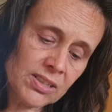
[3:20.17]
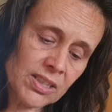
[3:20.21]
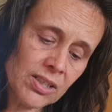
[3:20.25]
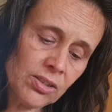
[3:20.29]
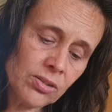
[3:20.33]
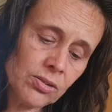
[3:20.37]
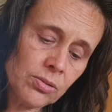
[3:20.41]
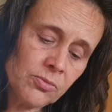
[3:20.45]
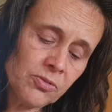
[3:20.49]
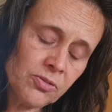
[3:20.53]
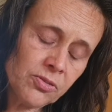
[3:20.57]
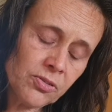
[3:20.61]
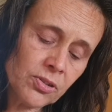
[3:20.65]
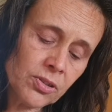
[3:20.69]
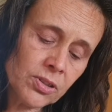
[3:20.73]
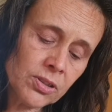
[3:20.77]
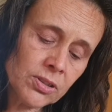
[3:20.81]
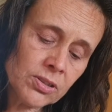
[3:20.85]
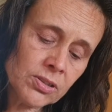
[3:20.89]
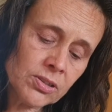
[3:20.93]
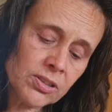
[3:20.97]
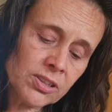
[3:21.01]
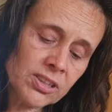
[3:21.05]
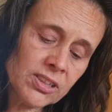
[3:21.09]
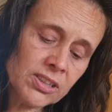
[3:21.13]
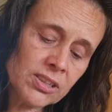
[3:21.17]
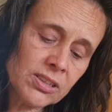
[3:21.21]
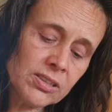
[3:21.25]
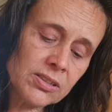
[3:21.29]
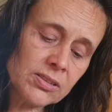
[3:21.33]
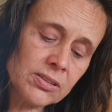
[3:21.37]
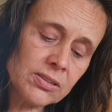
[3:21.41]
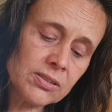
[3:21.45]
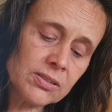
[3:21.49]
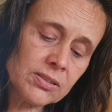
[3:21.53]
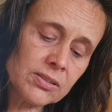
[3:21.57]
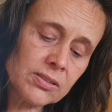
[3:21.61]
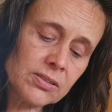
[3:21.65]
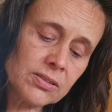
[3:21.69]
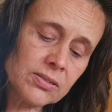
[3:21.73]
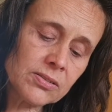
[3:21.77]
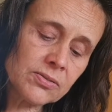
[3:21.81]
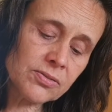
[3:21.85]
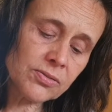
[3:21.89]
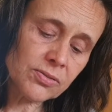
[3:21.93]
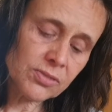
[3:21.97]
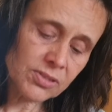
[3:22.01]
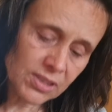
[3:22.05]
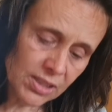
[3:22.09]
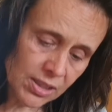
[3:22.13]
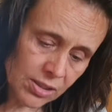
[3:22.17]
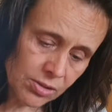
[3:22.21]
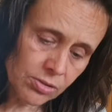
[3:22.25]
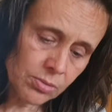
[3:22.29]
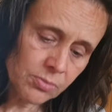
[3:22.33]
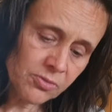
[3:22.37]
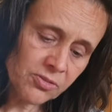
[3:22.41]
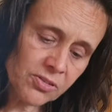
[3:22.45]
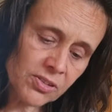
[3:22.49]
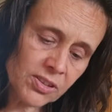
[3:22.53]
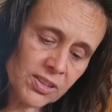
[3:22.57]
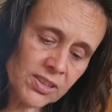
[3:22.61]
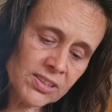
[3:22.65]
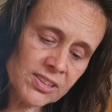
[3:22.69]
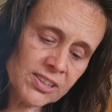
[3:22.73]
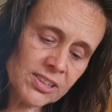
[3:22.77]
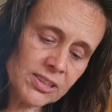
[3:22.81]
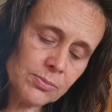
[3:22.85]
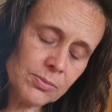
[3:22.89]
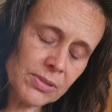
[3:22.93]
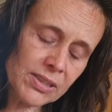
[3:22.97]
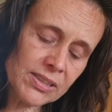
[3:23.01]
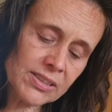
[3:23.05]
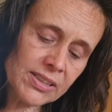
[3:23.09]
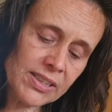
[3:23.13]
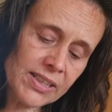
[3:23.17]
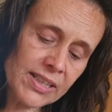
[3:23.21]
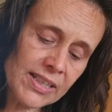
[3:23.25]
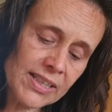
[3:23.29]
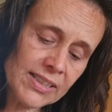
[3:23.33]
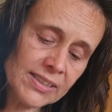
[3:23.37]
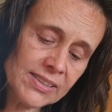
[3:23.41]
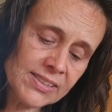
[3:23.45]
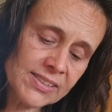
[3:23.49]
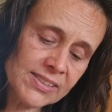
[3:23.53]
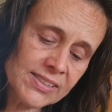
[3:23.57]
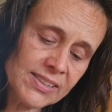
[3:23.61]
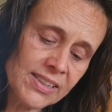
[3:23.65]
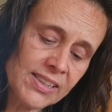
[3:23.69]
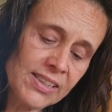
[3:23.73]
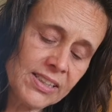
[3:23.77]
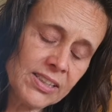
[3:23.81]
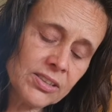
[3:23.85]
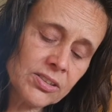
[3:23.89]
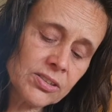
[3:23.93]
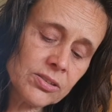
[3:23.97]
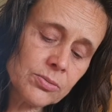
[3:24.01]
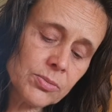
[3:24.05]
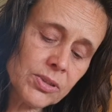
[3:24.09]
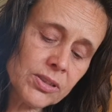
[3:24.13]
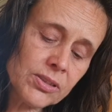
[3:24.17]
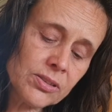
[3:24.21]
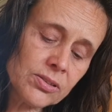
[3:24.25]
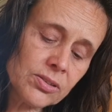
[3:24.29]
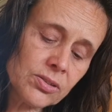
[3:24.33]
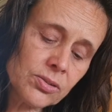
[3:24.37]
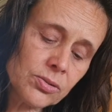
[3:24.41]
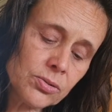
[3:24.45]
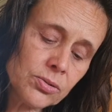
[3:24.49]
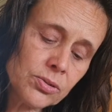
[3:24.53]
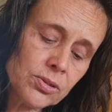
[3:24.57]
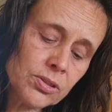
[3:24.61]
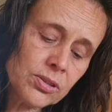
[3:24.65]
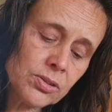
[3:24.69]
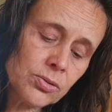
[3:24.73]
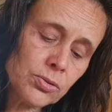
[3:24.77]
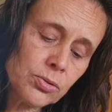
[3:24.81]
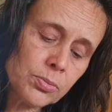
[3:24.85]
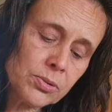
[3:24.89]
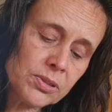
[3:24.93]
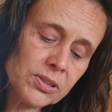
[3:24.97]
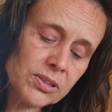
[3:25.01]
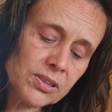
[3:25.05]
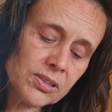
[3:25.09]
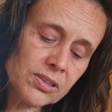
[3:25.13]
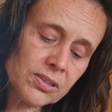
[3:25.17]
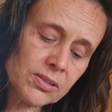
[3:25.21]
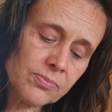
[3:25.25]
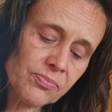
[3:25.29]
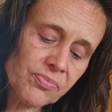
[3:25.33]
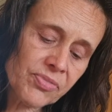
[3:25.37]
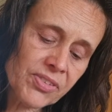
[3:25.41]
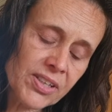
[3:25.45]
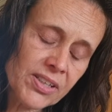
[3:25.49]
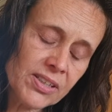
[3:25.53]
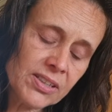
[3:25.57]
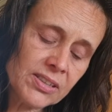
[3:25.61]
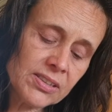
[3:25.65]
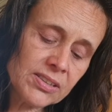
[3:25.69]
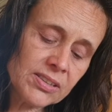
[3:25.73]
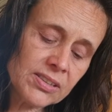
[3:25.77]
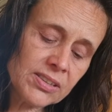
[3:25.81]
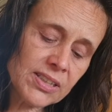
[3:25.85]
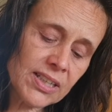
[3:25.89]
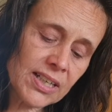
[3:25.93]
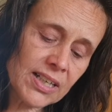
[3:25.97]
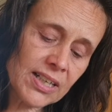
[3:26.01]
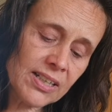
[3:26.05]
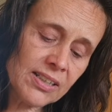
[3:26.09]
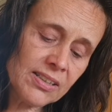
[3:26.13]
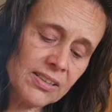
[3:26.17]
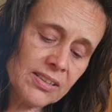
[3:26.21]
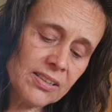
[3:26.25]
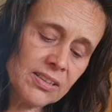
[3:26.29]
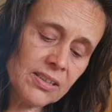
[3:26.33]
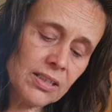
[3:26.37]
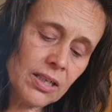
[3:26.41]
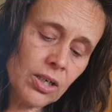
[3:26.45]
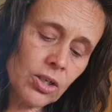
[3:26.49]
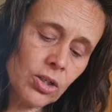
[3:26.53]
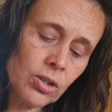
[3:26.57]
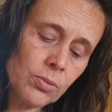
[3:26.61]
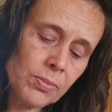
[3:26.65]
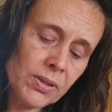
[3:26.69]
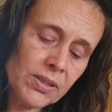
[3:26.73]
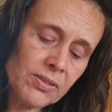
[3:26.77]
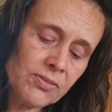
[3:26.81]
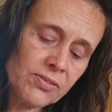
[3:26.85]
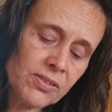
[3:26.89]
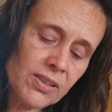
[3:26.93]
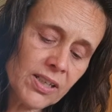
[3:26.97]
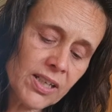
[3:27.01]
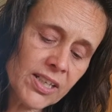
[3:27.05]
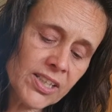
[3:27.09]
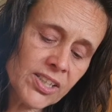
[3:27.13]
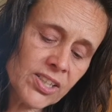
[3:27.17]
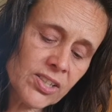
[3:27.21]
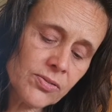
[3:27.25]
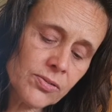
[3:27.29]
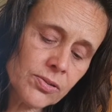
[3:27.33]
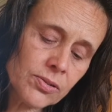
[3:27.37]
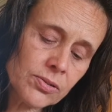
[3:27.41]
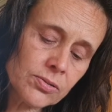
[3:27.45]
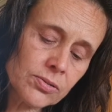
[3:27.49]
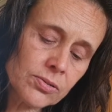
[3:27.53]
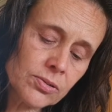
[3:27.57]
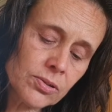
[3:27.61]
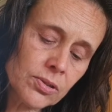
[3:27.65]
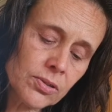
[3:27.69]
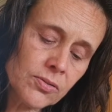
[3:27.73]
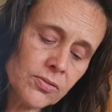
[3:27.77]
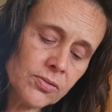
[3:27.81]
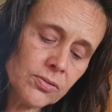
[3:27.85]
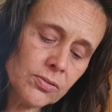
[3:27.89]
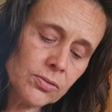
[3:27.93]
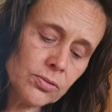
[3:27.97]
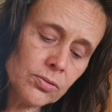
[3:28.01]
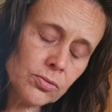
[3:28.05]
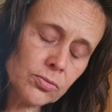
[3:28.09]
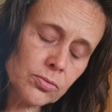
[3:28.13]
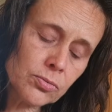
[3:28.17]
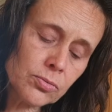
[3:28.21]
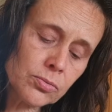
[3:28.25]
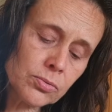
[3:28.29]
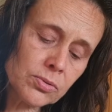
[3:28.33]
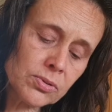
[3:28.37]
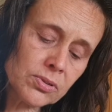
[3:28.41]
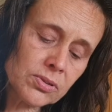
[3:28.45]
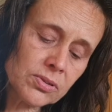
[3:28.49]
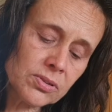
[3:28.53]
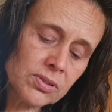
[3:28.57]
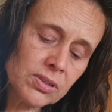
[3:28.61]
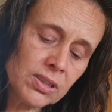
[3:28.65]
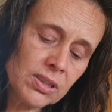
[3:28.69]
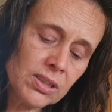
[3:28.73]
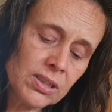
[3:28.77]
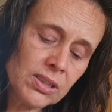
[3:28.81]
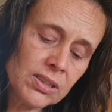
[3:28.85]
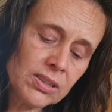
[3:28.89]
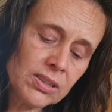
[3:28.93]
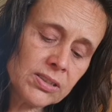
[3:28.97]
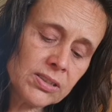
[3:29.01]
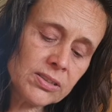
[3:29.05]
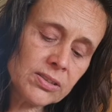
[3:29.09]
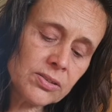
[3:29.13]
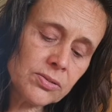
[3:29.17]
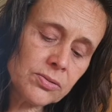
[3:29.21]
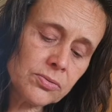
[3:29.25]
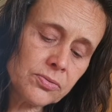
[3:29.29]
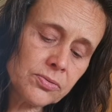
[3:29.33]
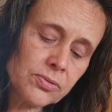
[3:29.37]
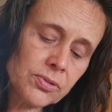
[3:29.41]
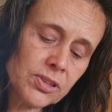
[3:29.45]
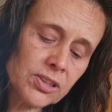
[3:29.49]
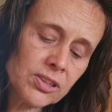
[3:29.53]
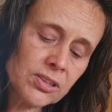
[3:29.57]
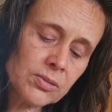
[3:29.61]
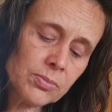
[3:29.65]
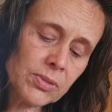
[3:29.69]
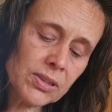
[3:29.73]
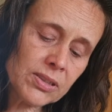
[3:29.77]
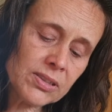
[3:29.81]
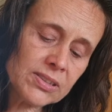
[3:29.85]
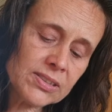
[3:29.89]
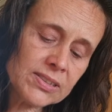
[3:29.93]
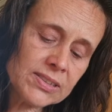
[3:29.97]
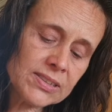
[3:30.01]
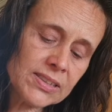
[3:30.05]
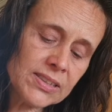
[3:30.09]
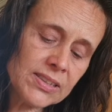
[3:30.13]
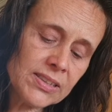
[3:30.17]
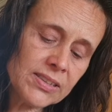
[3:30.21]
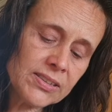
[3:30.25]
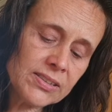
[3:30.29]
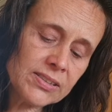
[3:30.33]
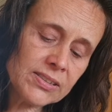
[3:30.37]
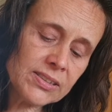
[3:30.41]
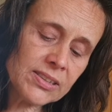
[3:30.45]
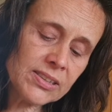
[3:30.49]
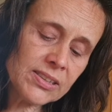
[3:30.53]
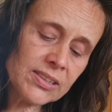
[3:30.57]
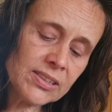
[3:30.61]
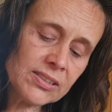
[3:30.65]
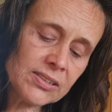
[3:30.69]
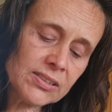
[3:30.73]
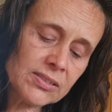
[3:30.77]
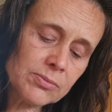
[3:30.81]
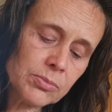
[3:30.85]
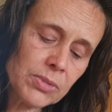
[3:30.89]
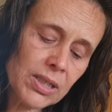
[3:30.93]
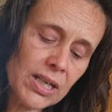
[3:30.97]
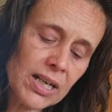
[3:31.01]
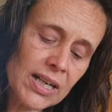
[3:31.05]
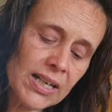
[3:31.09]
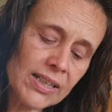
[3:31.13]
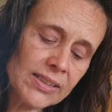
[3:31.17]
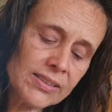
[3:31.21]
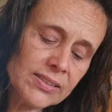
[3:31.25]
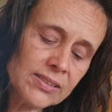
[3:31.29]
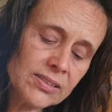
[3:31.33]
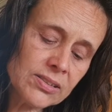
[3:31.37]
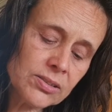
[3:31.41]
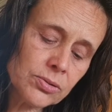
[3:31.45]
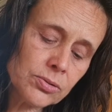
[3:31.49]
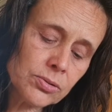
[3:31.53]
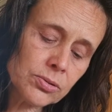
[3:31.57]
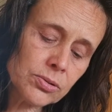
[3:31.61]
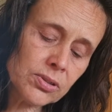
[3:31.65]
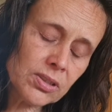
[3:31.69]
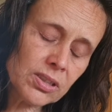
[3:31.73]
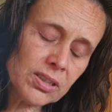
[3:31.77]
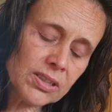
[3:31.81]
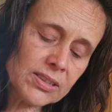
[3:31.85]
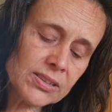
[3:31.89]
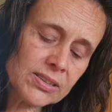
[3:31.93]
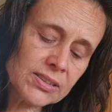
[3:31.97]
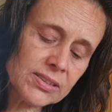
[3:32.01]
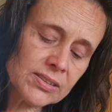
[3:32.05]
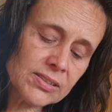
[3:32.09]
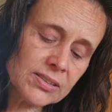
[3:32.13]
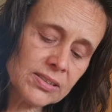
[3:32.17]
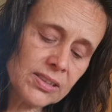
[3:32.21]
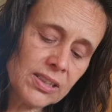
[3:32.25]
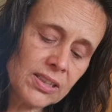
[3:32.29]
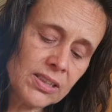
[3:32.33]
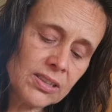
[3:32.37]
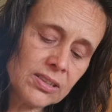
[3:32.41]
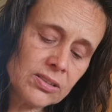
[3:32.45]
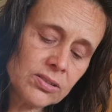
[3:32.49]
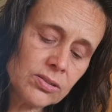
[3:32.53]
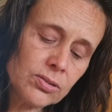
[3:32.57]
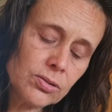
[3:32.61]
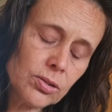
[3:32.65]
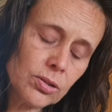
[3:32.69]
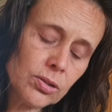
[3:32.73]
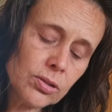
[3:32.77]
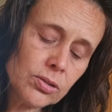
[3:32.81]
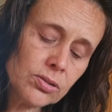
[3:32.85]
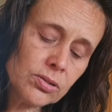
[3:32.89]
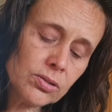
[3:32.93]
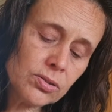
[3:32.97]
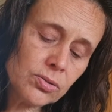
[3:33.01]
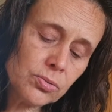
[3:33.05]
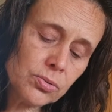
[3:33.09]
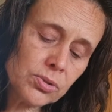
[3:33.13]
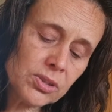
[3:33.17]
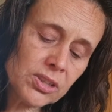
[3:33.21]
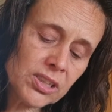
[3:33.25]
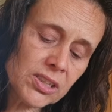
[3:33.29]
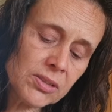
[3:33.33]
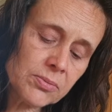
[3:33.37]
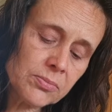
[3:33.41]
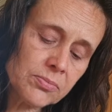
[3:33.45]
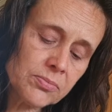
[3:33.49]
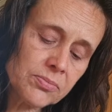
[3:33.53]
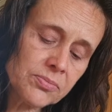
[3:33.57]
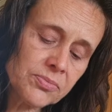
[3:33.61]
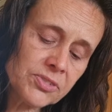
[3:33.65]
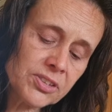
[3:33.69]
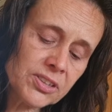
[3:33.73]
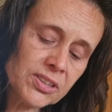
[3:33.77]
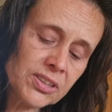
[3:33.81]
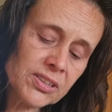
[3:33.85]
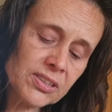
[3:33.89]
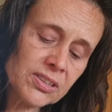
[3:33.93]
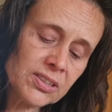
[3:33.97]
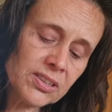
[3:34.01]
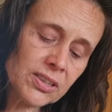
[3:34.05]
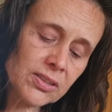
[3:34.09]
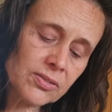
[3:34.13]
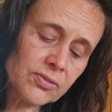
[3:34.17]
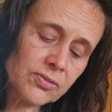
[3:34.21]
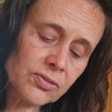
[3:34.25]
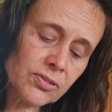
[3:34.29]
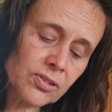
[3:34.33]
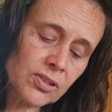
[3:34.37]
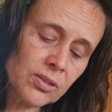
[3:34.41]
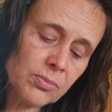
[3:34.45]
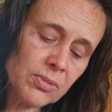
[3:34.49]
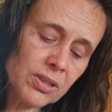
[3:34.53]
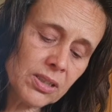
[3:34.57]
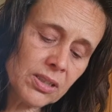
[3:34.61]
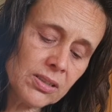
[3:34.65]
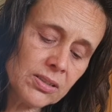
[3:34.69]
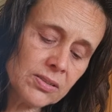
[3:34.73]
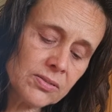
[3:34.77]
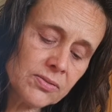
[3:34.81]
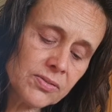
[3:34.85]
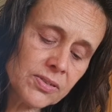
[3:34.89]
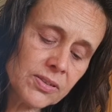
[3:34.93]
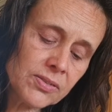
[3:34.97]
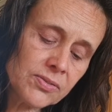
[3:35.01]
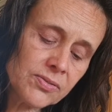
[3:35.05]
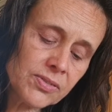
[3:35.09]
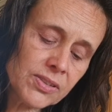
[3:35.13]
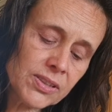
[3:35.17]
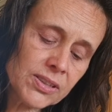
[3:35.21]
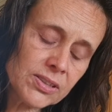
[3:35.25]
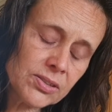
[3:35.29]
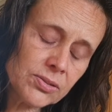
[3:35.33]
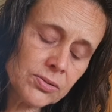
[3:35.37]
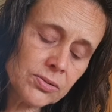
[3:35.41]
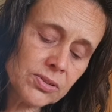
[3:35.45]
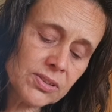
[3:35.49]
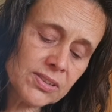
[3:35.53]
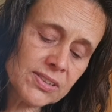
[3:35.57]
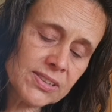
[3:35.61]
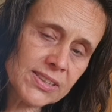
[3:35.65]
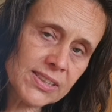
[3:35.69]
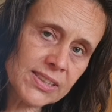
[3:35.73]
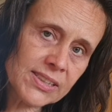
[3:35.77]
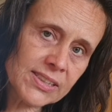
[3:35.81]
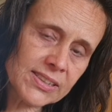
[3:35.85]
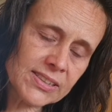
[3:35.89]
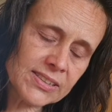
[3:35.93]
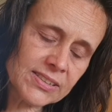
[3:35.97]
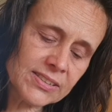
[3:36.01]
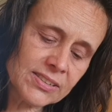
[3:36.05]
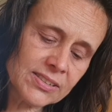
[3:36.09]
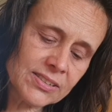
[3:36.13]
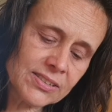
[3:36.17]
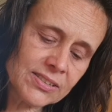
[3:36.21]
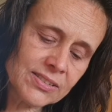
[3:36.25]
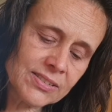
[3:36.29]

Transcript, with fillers: Darum freut euch, darum freut sich mein Herz und meine Zunge jubelte. Ja, auch mein Fleisch wird in Hoffnung ruhen denn du wirst meine Seele nicht im Hades zurücklassen, noch zugeben, dass dein frommer Verwesung sehe.